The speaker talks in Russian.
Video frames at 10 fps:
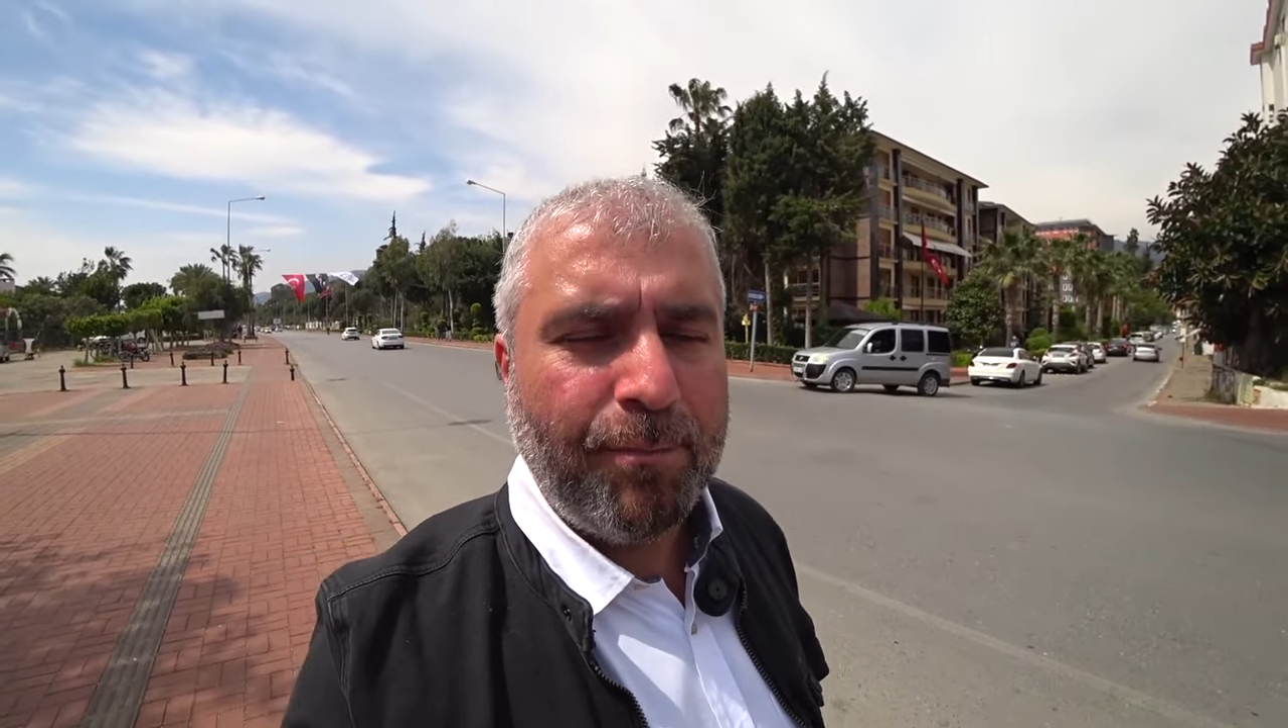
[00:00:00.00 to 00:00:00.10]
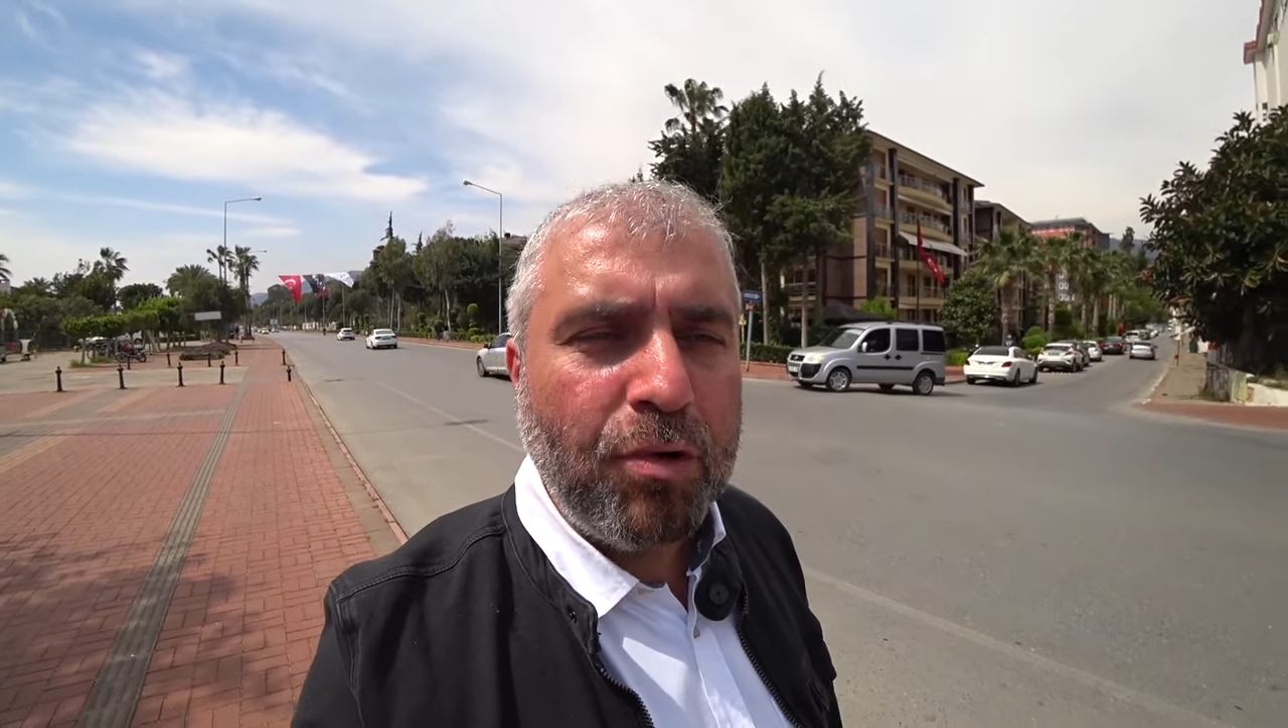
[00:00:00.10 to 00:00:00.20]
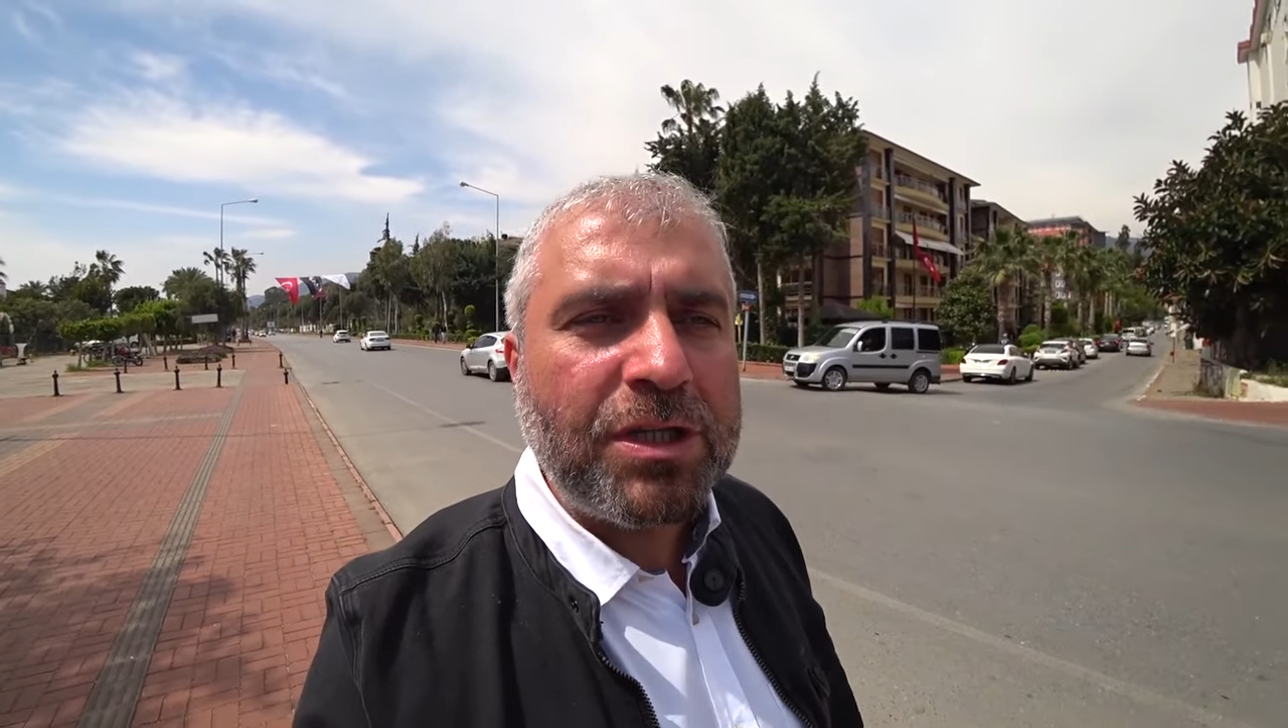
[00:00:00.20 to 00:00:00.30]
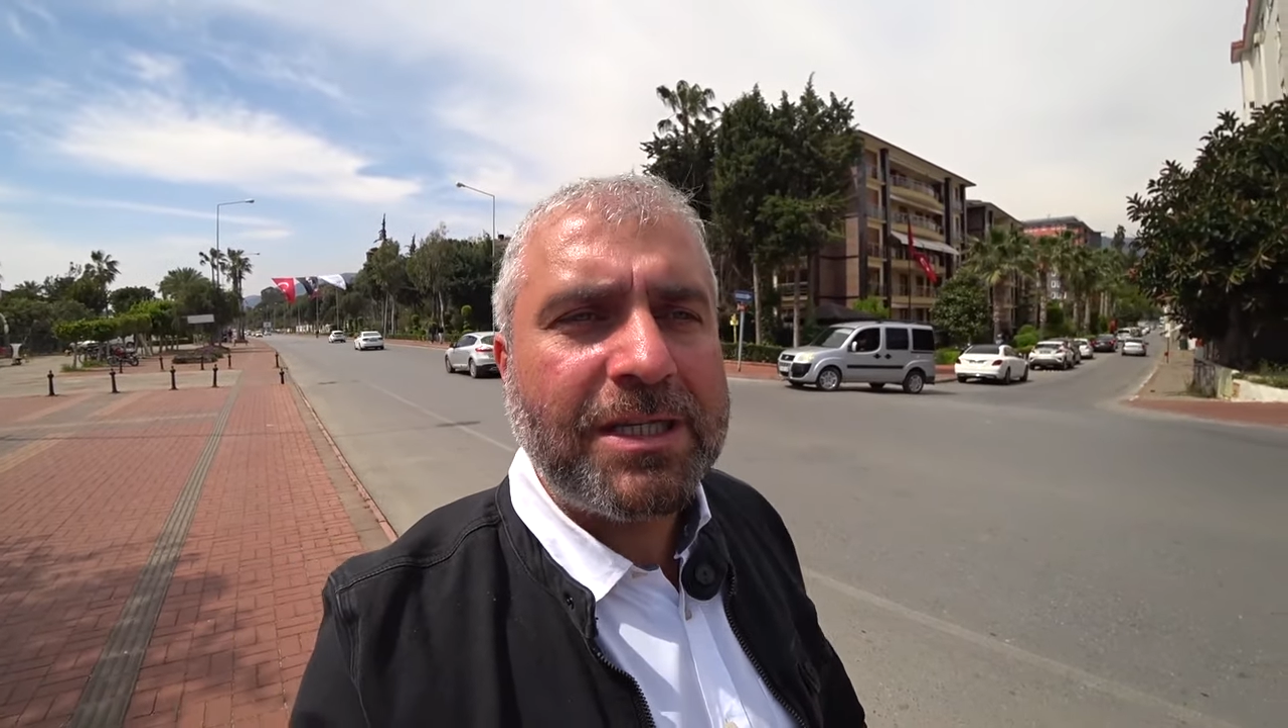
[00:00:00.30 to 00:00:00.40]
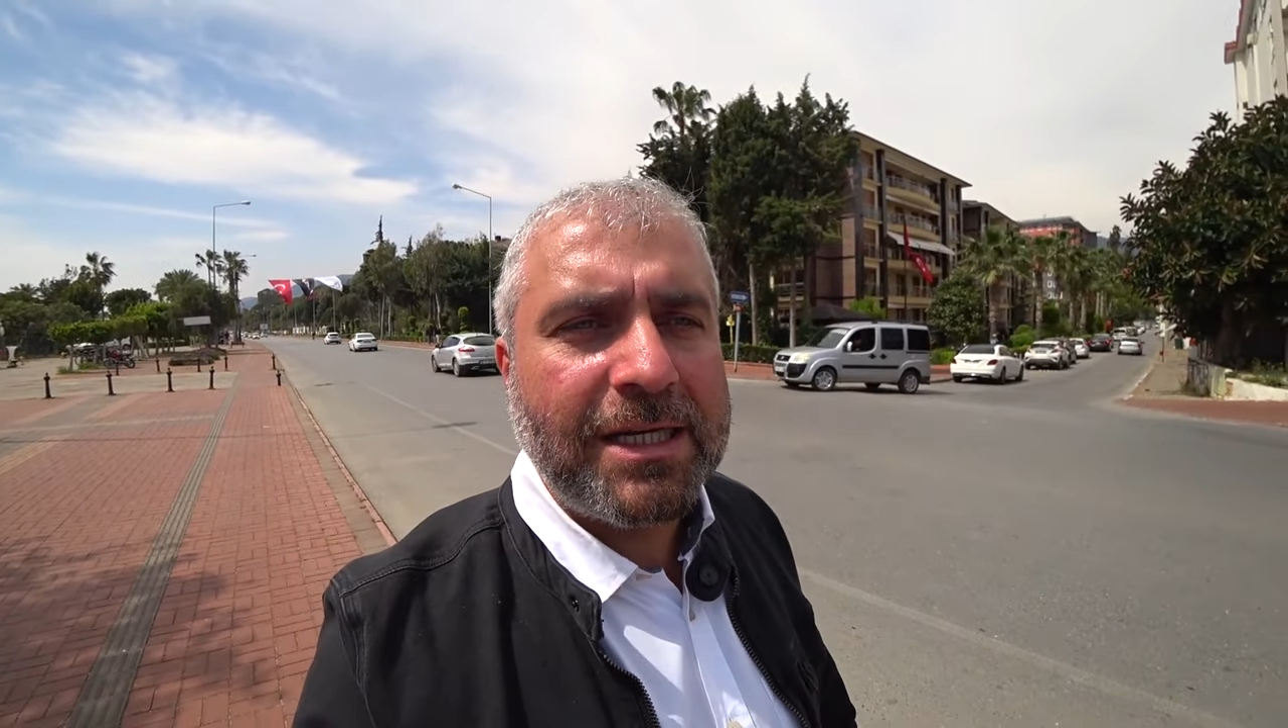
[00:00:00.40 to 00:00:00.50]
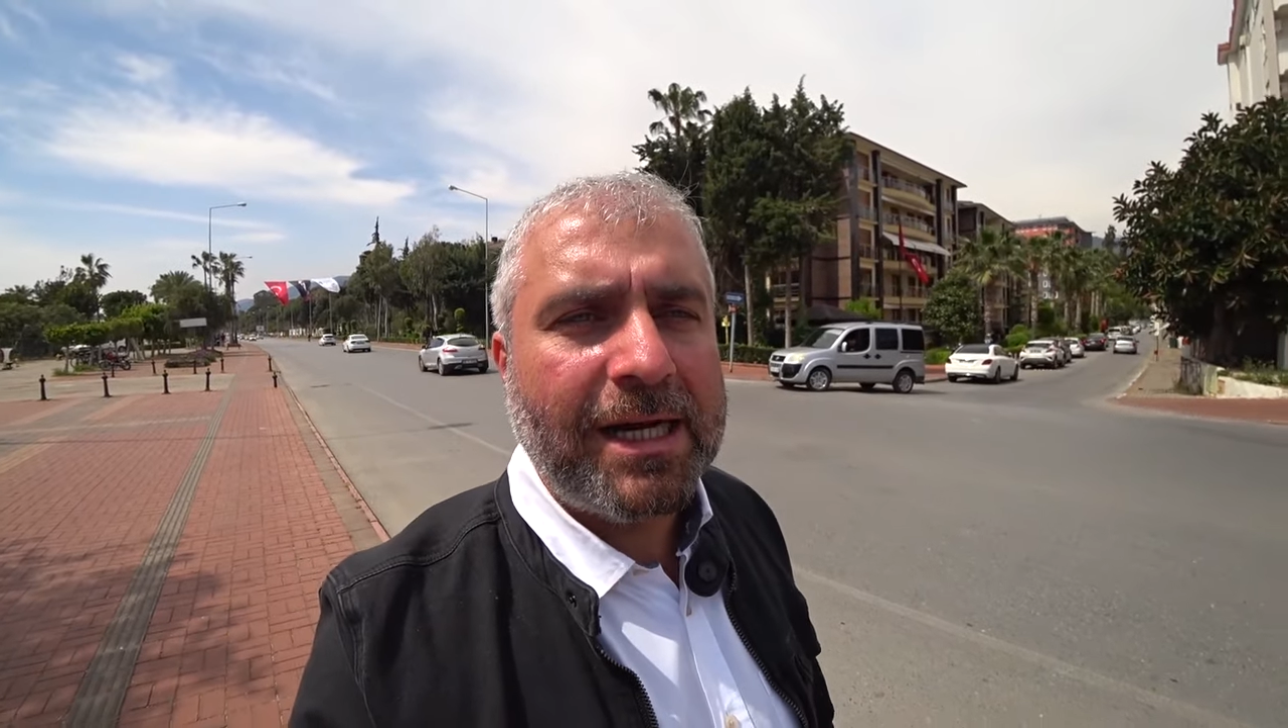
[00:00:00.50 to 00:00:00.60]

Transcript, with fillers: будьте